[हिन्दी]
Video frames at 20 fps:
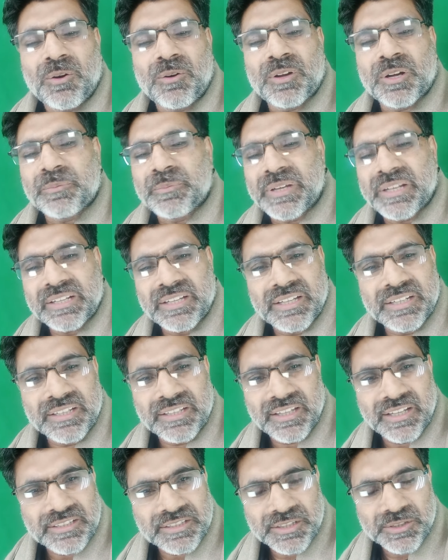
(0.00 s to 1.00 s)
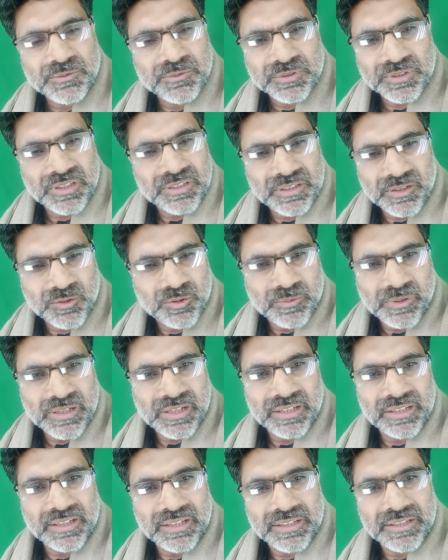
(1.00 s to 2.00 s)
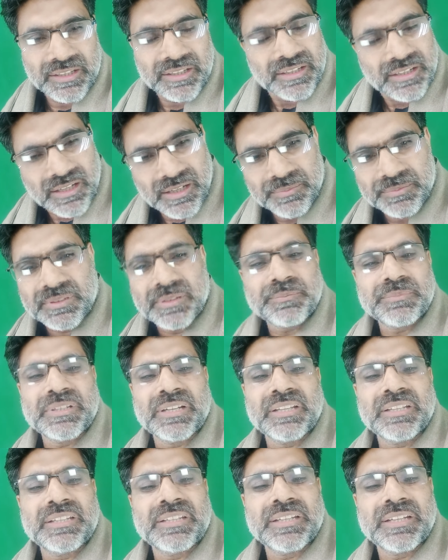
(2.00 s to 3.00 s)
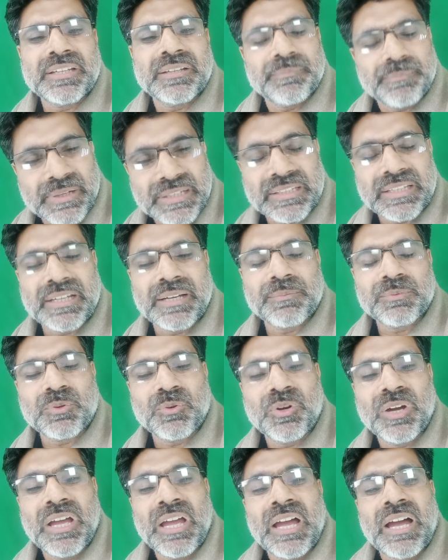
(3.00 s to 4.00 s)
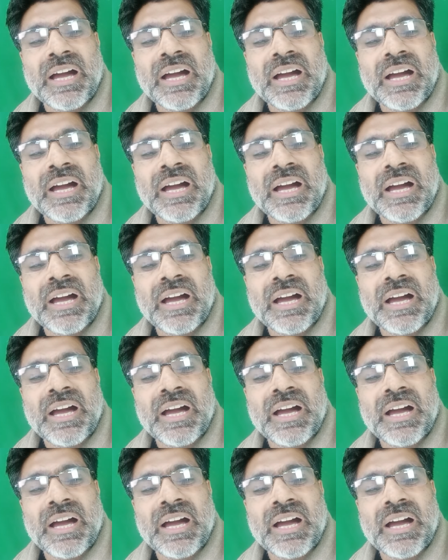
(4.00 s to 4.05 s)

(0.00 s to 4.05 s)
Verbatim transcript: और अमेरिका ने कैसे उसका वाला कर दिया आप सब जानते हैं पता है आपको